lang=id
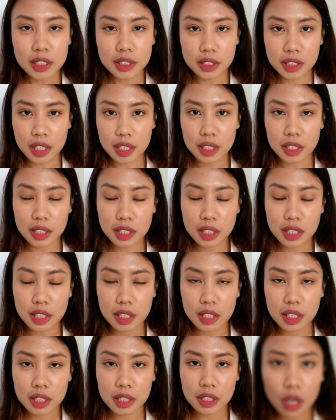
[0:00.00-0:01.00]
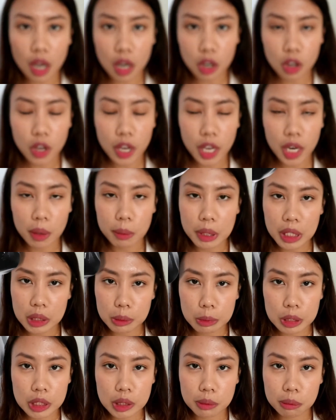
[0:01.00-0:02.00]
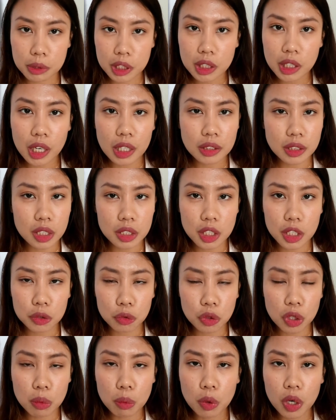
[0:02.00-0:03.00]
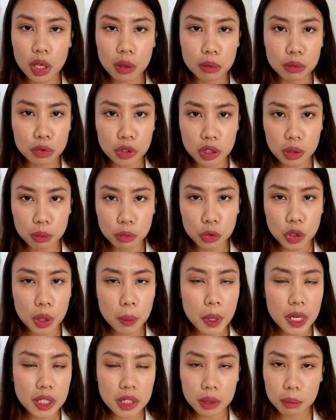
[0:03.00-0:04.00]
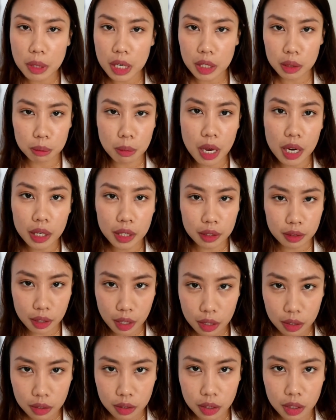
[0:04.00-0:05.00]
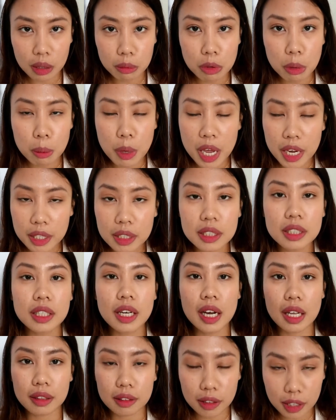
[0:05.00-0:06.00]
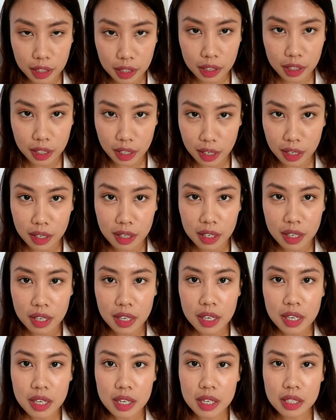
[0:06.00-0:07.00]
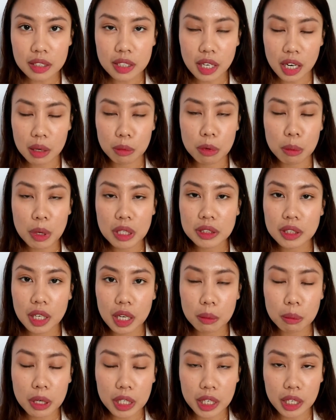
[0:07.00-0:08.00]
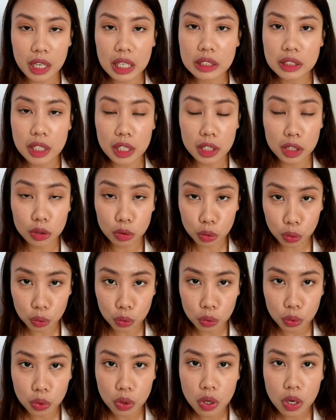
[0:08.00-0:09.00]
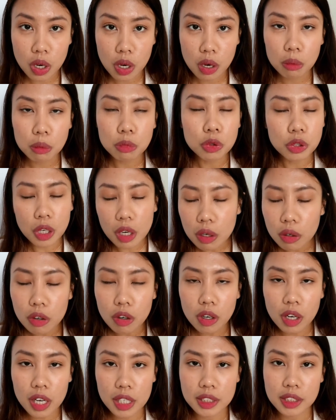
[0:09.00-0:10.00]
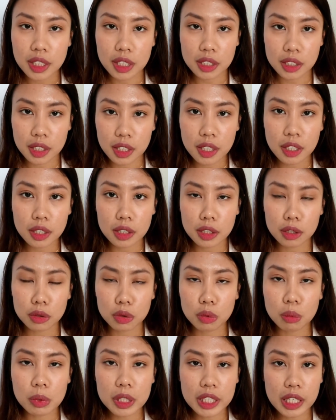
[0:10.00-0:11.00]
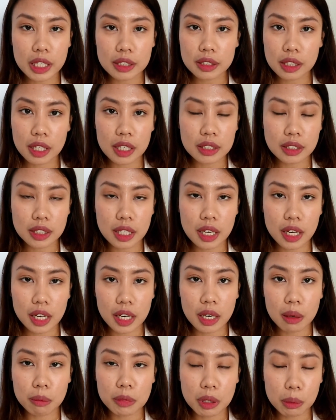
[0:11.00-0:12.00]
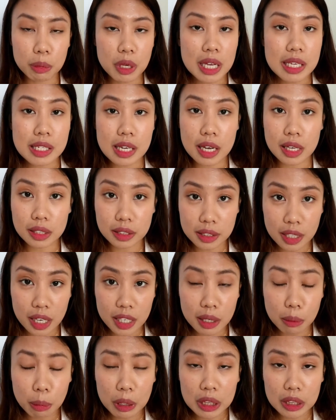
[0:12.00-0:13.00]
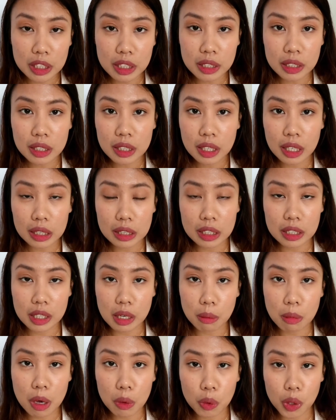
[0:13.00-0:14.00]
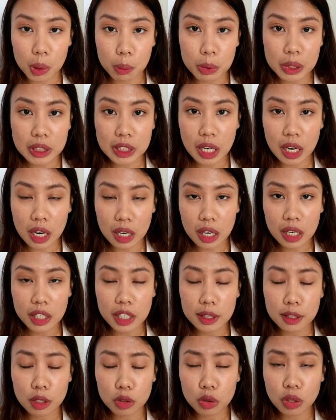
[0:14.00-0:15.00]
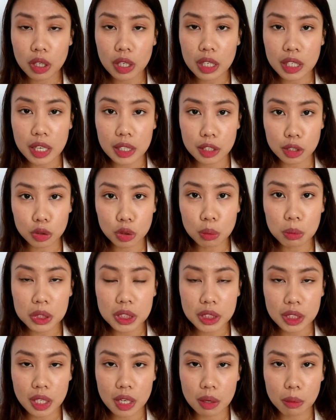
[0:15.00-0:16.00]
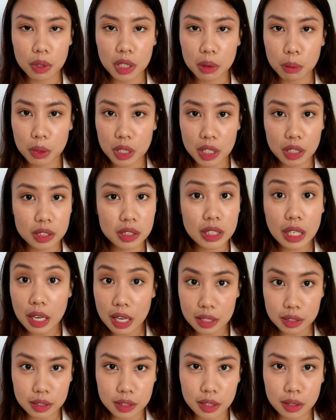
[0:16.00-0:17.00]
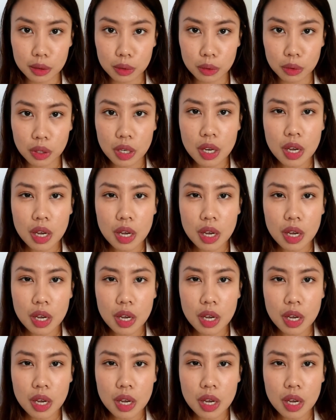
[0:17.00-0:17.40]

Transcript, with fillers: Jadi kalau helmnya teman-teman kacanya itu udah mulai buram, udah banyak baret-baretan, lebih baik diganti ya. Jangan memaksakan pakai kaca itu. Murah kok kacanya gitu, beli kaca-kaca helm yang biasa aja. Yang penting ketika melakukan perjalanan kita tuh ngelihat itu bisa benar-benar jelas gitu.